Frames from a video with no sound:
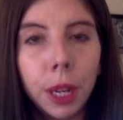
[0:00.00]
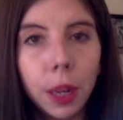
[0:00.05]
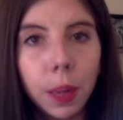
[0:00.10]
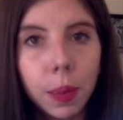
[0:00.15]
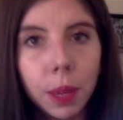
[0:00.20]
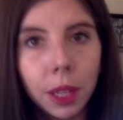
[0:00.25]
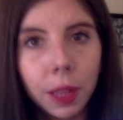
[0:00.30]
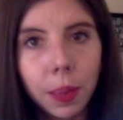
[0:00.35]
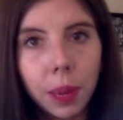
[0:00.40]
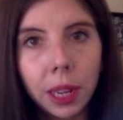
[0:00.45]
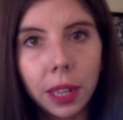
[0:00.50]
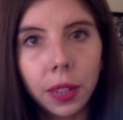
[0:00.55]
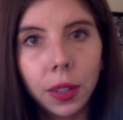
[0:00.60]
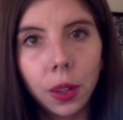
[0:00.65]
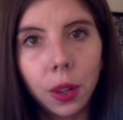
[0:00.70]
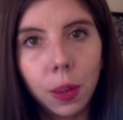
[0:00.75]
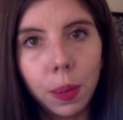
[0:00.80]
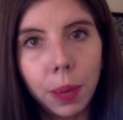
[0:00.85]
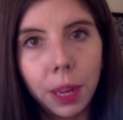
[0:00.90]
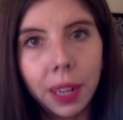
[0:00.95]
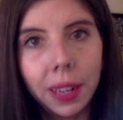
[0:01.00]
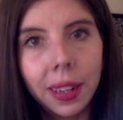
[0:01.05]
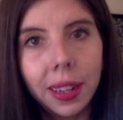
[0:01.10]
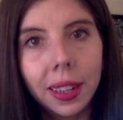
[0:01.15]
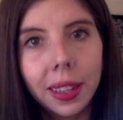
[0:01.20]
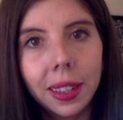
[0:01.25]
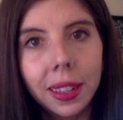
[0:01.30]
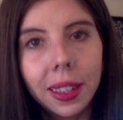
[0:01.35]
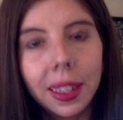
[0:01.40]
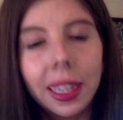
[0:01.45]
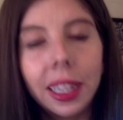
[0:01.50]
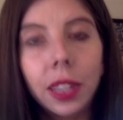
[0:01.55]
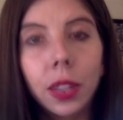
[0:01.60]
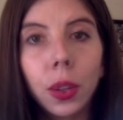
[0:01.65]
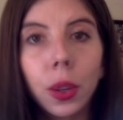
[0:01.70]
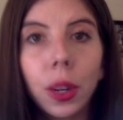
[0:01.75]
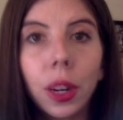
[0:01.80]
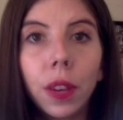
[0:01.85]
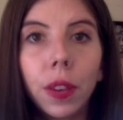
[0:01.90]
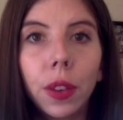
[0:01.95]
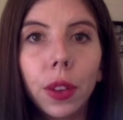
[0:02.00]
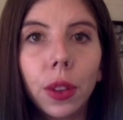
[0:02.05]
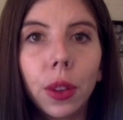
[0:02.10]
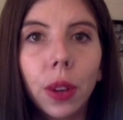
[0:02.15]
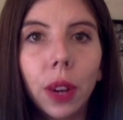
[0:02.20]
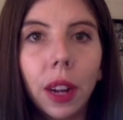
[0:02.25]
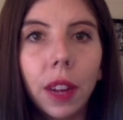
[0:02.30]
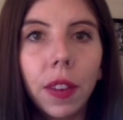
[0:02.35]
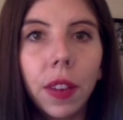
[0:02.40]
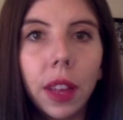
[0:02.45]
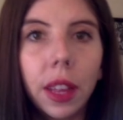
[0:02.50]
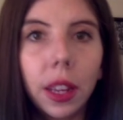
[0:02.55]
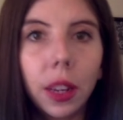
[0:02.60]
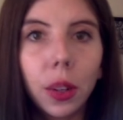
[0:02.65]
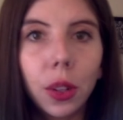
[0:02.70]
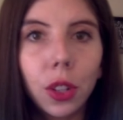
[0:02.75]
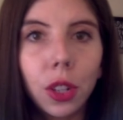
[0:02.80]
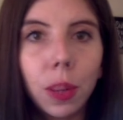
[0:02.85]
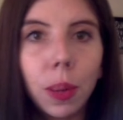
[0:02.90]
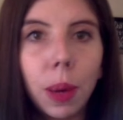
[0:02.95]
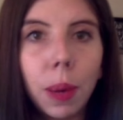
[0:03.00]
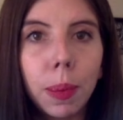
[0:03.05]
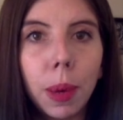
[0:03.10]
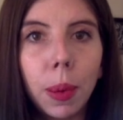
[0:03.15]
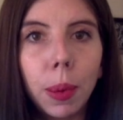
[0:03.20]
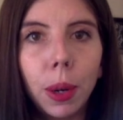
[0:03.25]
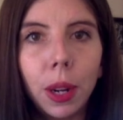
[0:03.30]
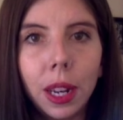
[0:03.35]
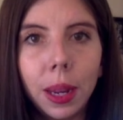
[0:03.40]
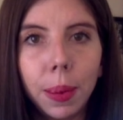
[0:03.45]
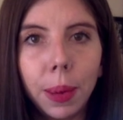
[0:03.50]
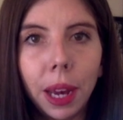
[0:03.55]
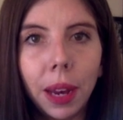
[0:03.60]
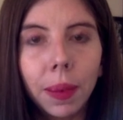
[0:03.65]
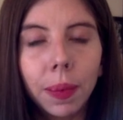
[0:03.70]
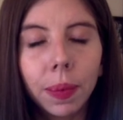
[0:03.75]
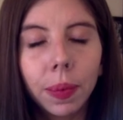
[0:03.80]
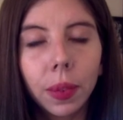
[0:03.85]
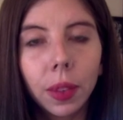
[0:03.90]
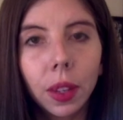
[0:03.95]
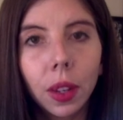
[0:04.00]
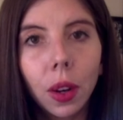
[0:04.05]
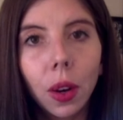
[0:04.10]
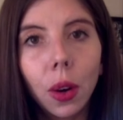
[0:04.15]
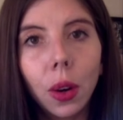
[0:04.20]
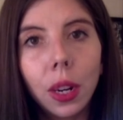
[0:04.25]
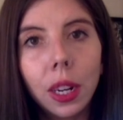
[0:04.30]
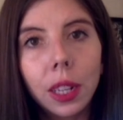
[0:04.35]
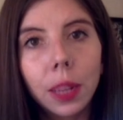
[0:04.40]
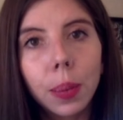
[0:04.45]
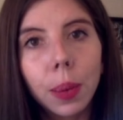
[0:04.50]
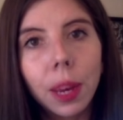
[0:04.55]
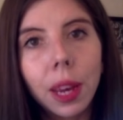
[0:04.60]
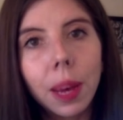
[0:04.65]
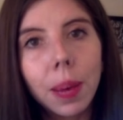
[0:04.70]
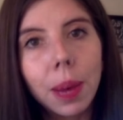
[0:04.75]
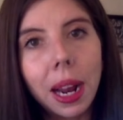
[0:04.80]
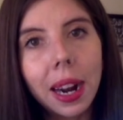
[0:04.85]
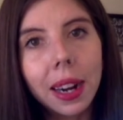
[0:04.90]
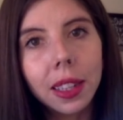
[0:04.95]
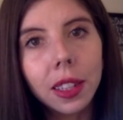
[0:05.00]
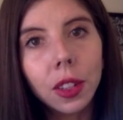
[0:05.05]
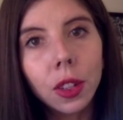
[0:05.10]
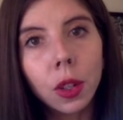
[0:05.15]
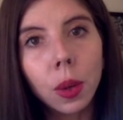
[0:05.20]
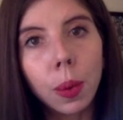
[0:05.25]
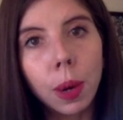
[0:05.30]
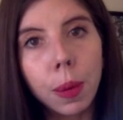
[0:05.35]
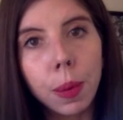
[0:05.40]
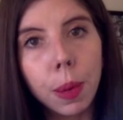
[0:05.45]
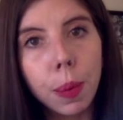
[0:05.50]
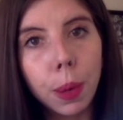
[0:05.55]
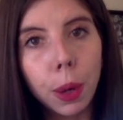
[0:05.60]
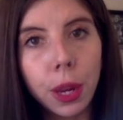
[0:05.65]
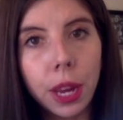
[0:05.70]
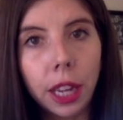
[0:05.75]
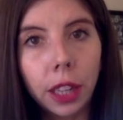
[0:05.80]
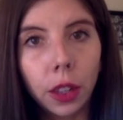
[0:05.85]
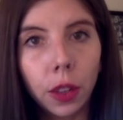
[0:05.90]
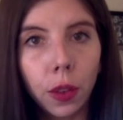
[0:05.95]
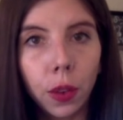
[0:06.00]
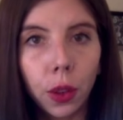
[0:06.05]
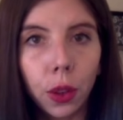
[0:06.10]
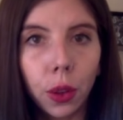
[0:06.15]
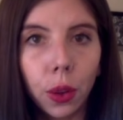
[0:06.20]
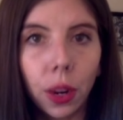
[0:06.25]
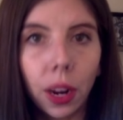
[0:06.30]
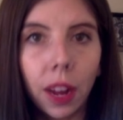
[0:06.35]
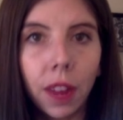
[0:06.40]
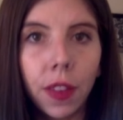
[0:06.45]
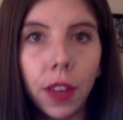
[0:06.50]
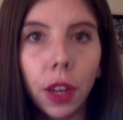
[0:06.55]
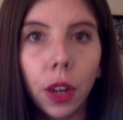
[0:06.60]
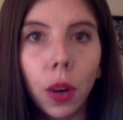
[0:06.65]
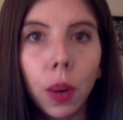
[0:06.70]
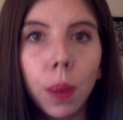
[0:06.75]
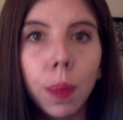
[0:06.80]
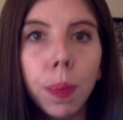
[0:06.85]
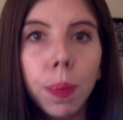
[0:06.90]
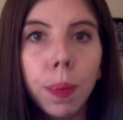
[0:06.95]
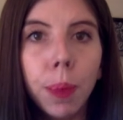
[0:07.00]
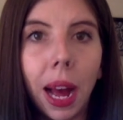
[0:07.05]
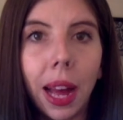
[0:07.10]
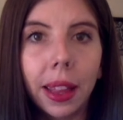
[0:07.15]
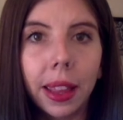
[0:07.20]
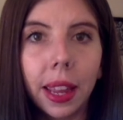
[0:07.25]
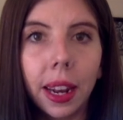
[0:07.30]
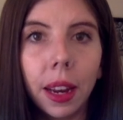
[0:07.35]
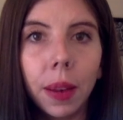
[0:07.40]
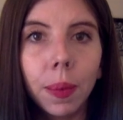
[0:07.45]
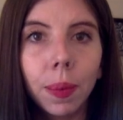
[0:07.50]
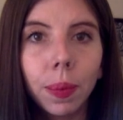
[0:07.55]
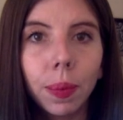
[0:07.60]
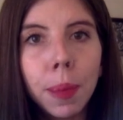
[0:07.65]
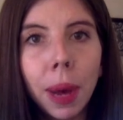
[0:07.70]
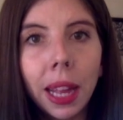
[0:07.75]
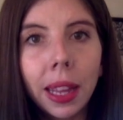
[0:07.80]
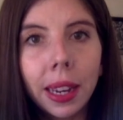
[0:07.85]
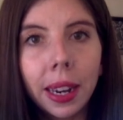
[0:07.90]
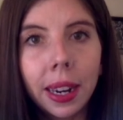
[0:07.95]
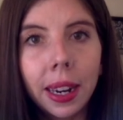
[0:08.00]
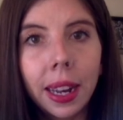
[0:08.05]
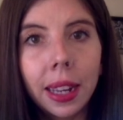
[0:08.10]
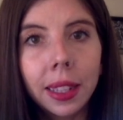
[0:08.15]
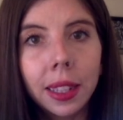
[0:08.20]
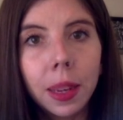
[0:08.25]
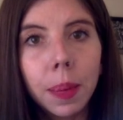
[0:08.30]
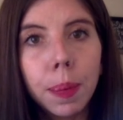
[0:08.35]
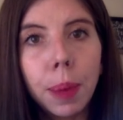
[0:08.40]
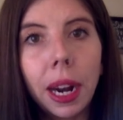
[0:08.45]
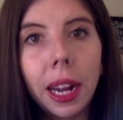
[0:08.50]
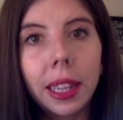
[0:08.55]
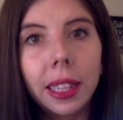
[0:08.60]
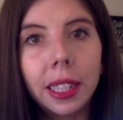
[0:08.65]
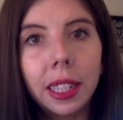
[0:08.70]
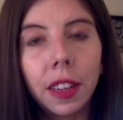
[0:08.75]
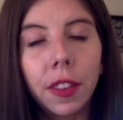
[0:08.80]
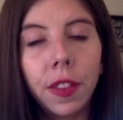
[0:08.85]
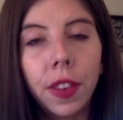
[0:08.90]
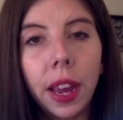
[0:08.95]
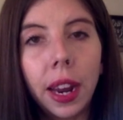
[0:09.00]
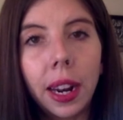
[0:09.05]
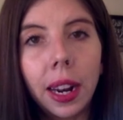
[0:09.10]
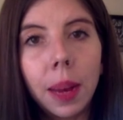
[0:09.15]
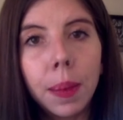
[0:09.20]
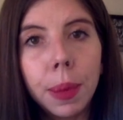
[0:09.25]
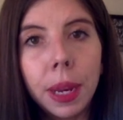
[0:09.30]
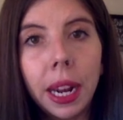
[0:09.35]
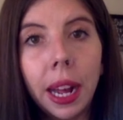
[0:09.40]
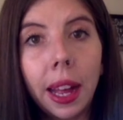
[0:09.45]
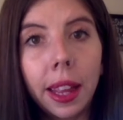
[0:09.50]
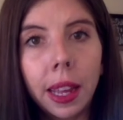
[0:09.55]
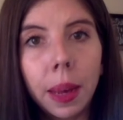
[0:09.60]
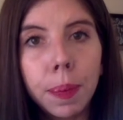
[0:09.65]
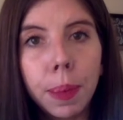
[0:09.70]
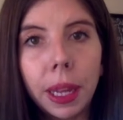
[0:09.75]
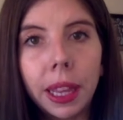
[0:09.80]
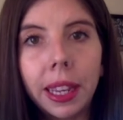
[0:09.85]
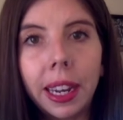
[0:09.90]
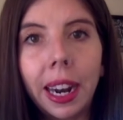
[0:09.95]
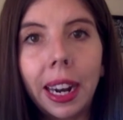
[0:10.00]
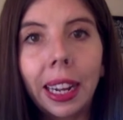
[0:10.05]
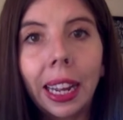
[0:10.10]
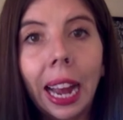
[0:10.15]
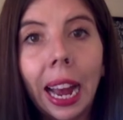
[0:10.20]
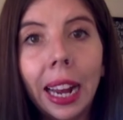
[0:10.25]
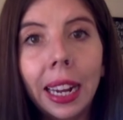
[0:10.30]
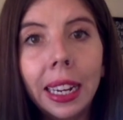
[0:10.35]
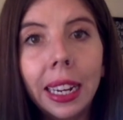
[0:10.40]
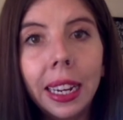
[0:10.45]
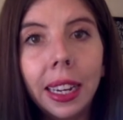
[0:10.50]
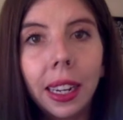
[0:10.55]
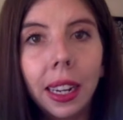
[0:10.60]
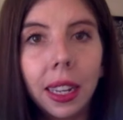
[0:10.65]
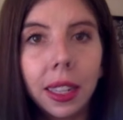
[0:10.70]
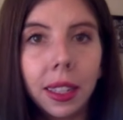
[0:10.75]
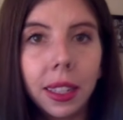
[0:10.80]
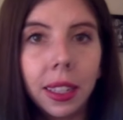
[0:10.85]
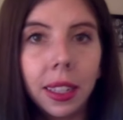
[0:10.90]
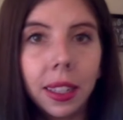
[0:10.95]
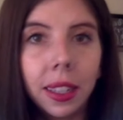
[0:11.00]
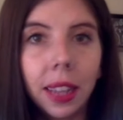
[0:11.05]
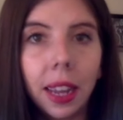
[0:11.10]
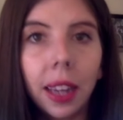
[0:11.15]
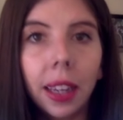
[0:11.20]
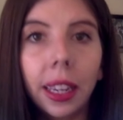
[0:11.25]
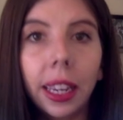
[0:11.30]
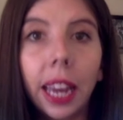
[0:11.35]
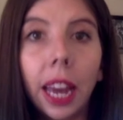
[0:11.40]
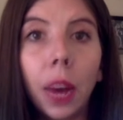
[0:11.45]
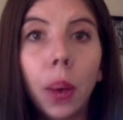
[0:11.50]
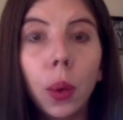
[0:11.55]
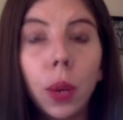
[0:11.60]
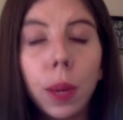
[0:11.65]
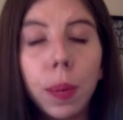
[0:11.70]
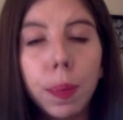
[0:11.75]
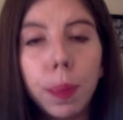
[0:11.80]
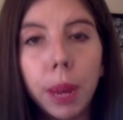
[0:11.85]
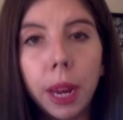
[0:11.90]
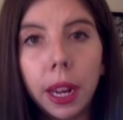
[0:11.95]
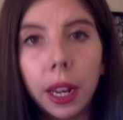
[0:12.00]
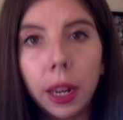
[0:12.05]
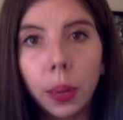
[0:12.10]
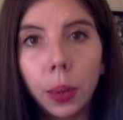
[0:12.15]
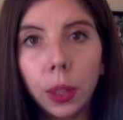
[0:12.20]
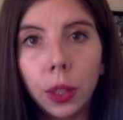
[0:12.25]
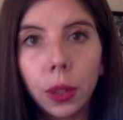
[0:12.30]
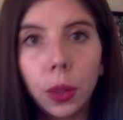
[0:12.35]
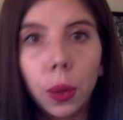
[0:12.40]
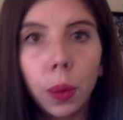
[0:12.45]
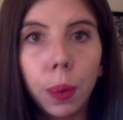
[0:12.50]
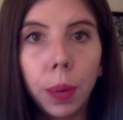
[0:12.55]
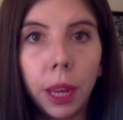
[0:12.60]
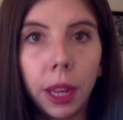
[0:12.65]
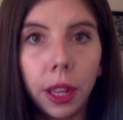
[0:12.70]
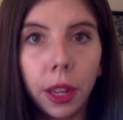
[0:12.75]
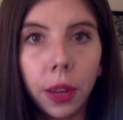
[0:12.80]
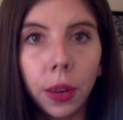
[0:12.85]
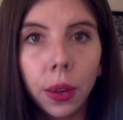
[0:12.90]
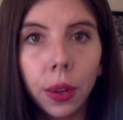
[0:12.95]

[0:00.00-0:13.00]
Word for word: nombre es Marisol Méndez y soy una fotógrafa de Cochabamba, Bolivia. Hoy les voy a hablar sobre mi proyecto fotográfico Madre. Madre nace para desafiar la mirada patriarcal y clasista que aún impera en nuestro medio.